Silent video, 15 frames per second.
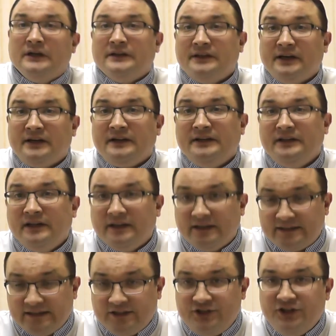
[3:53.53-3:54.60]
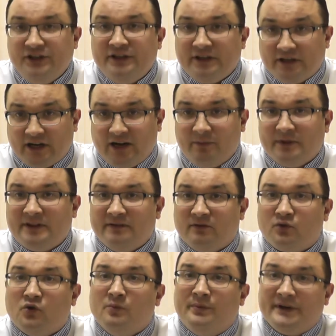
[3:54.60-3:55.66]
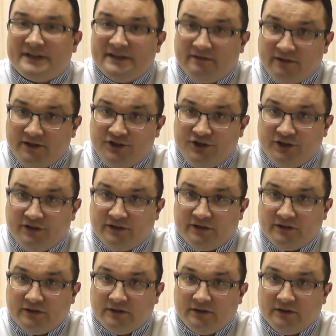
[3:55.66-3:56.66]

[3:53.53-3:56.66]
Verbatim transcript: так и для назначения грамотного комплексного лечения.